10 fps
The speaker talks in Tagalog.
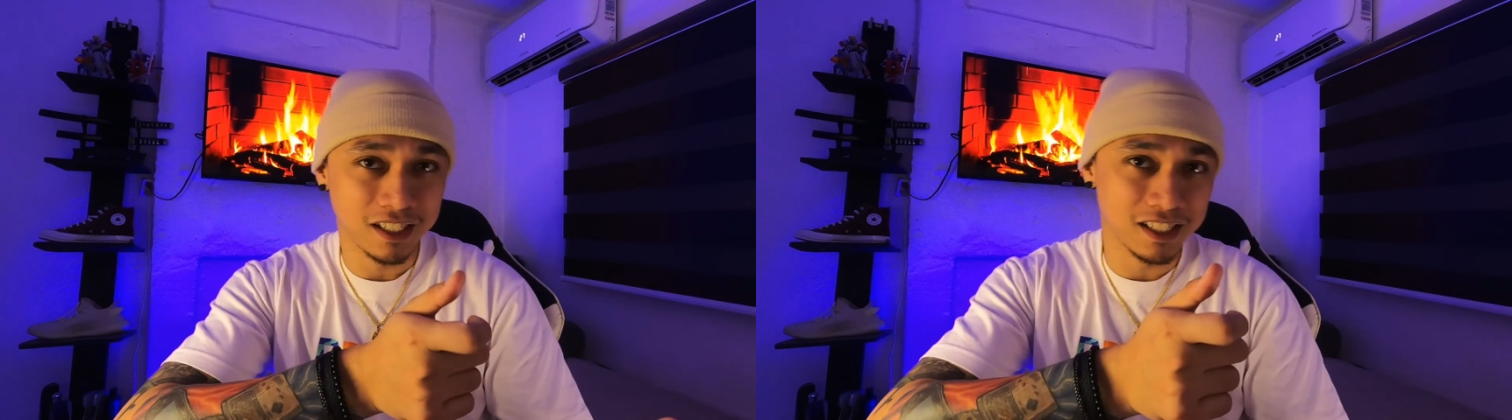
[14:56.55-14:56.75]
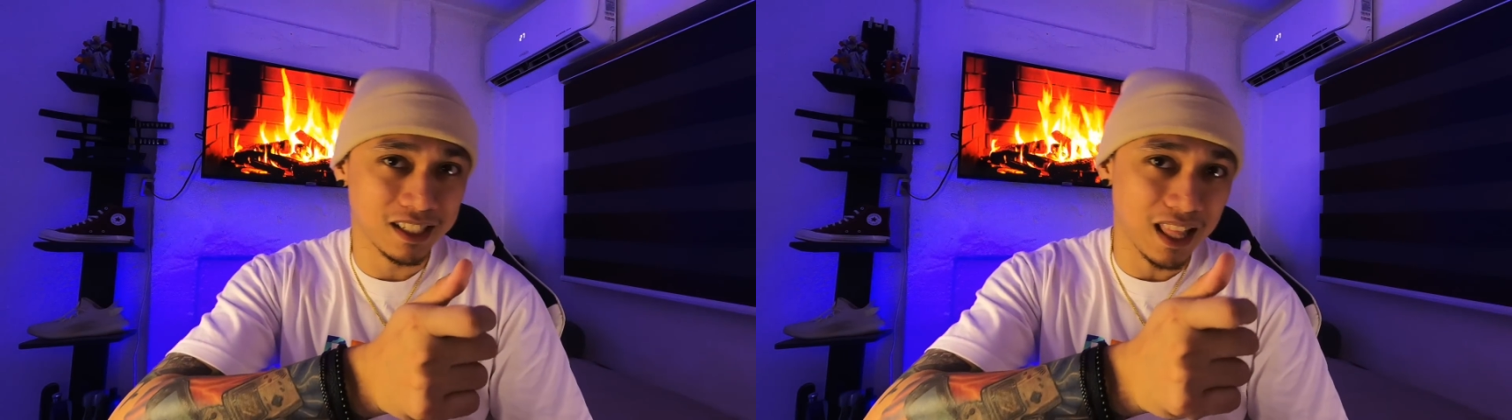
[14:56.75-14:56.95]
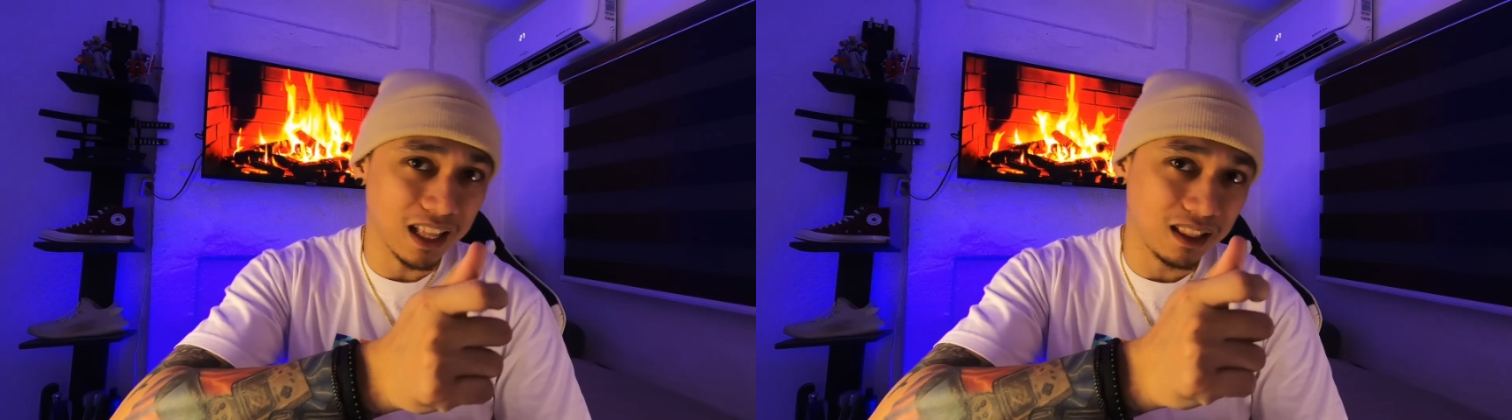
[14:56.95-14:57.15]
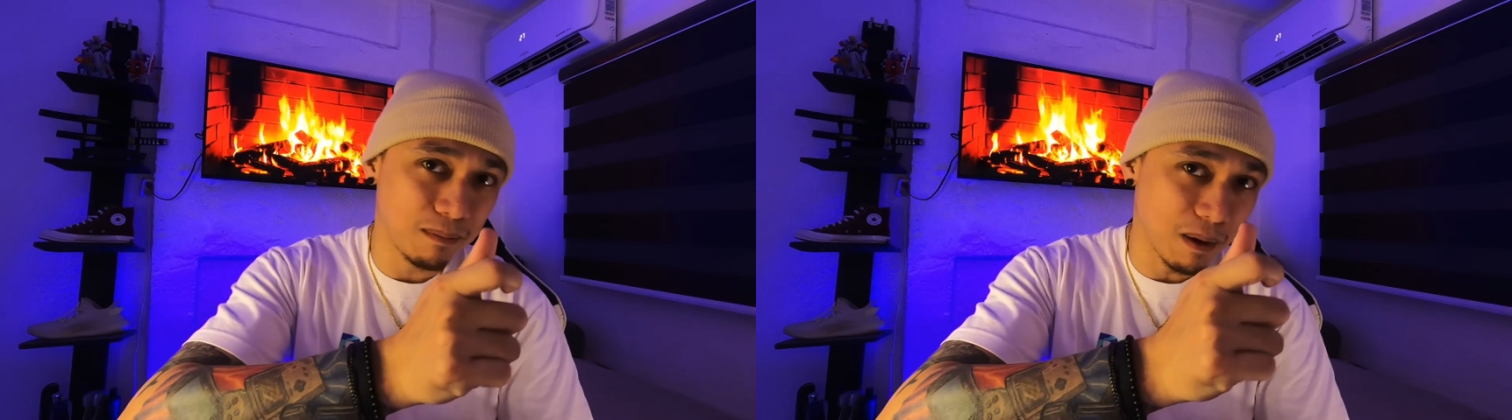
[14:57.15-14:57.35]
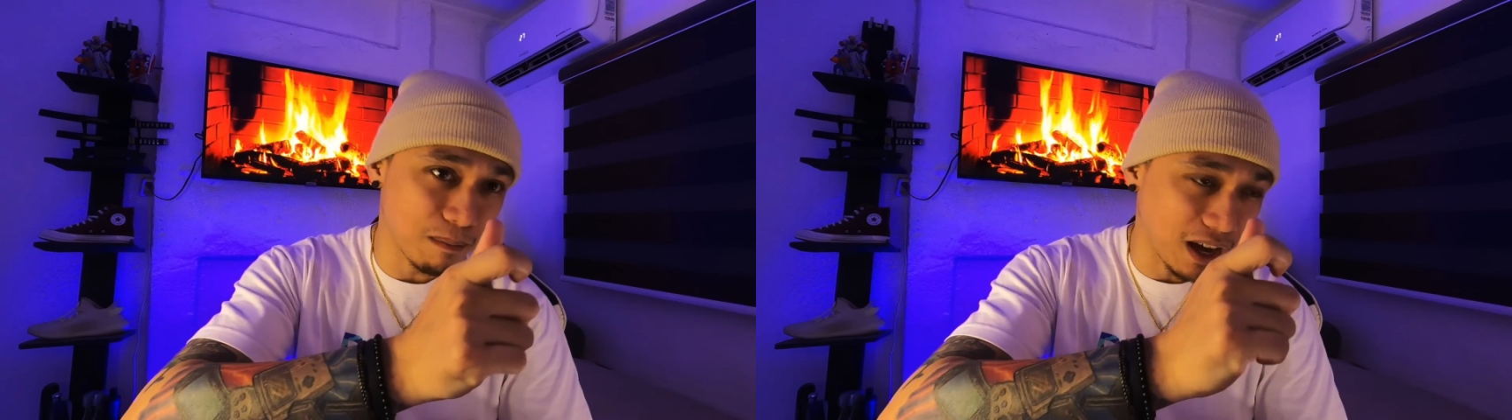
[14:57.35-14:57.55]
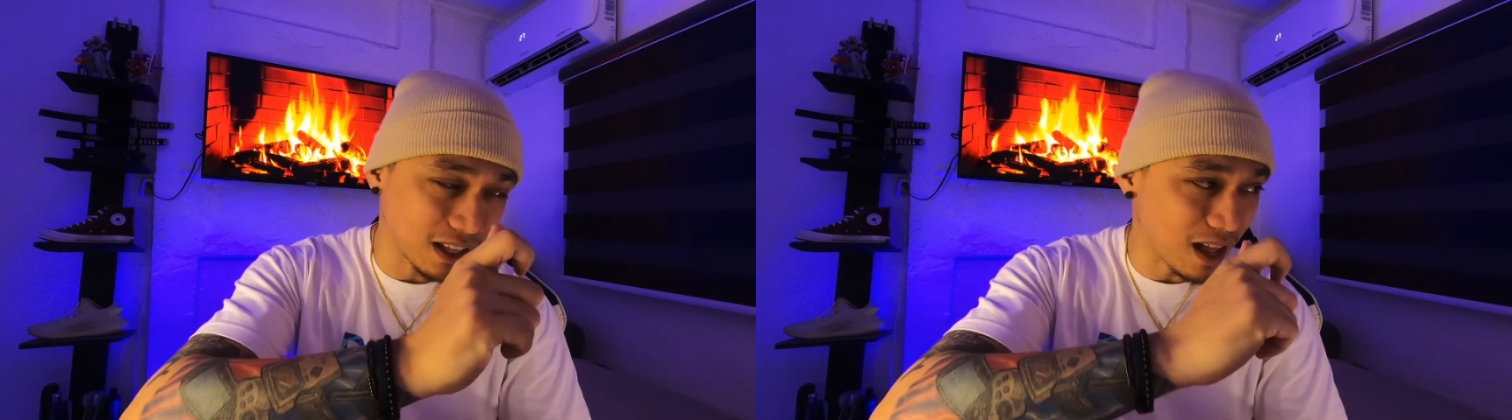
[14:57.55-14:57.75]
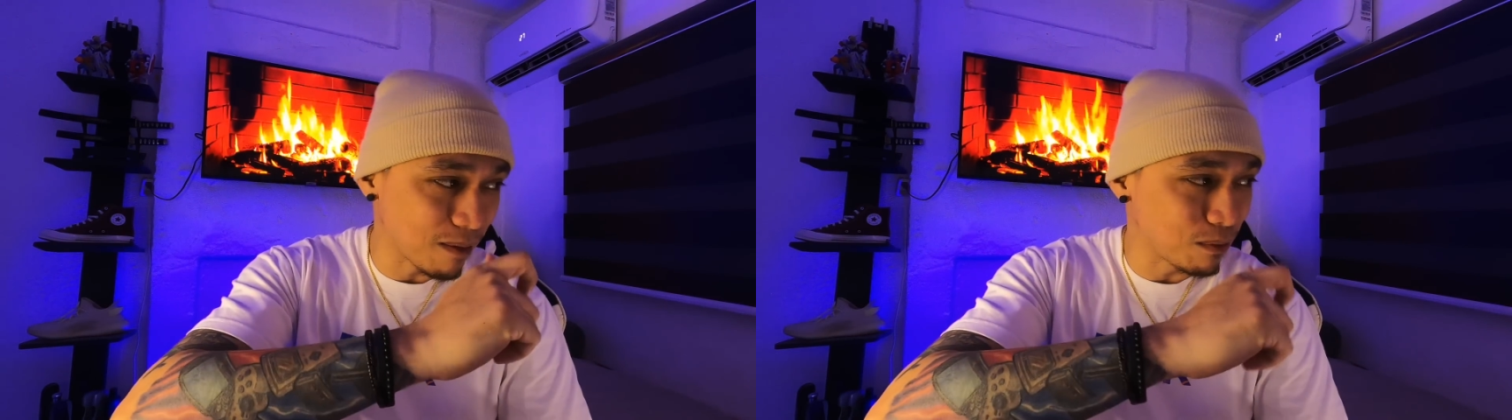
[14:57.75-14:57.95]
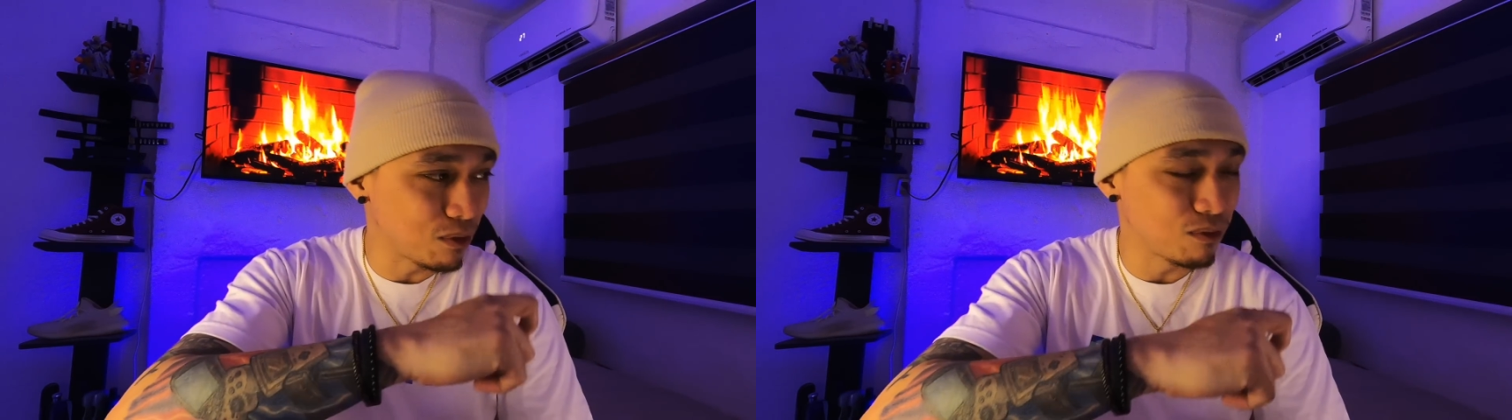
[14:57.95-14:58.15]
slightly papakita
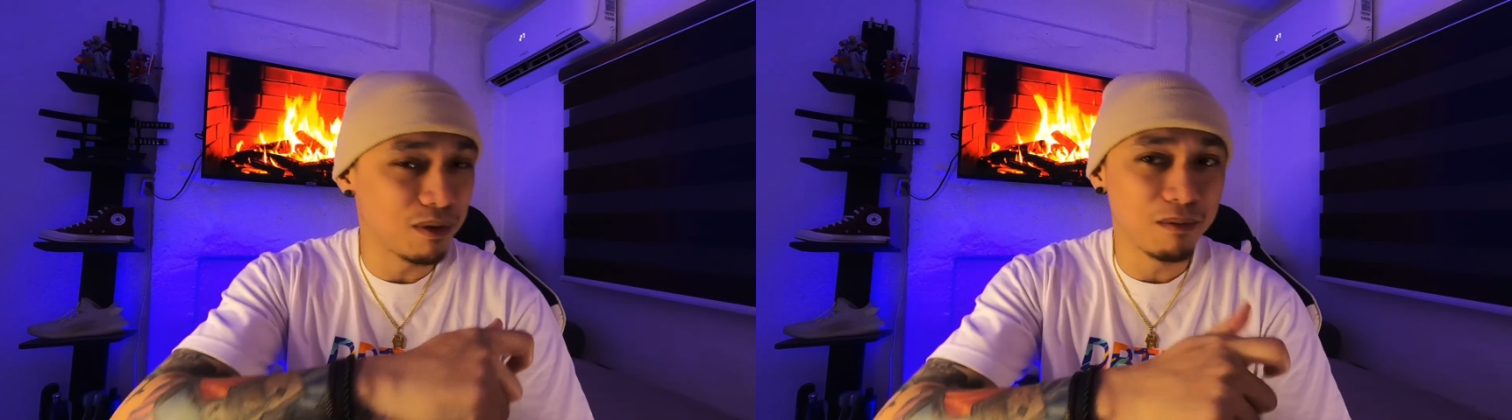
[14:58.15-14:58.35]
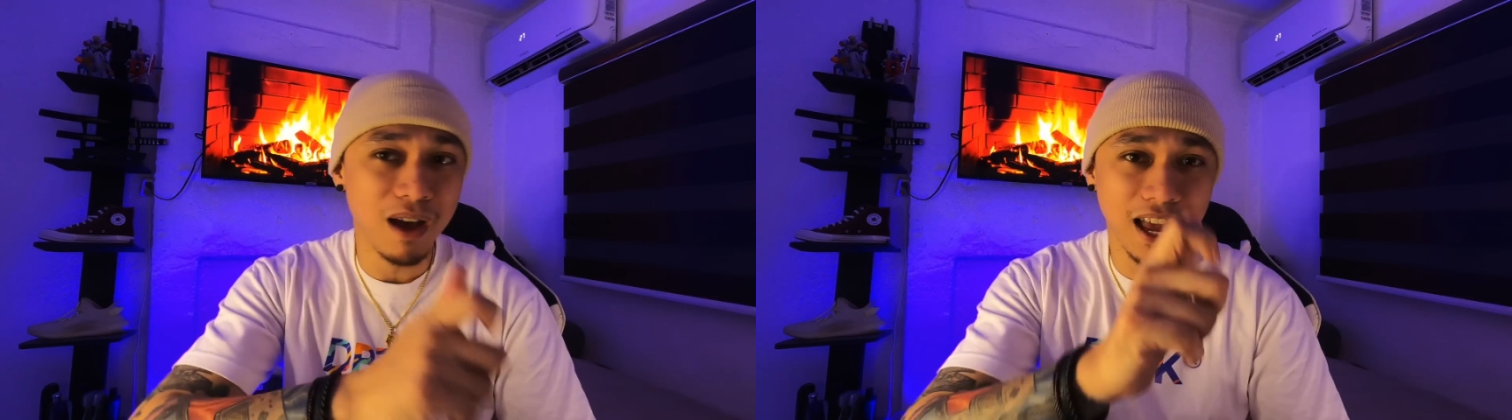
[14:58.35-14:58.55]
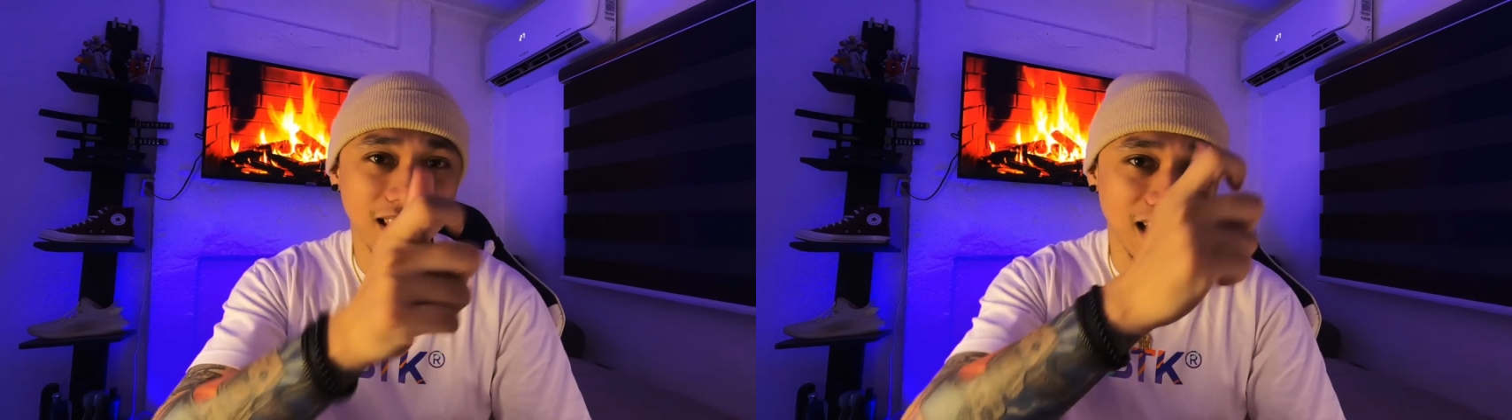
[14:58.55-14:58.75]
mo yung babae,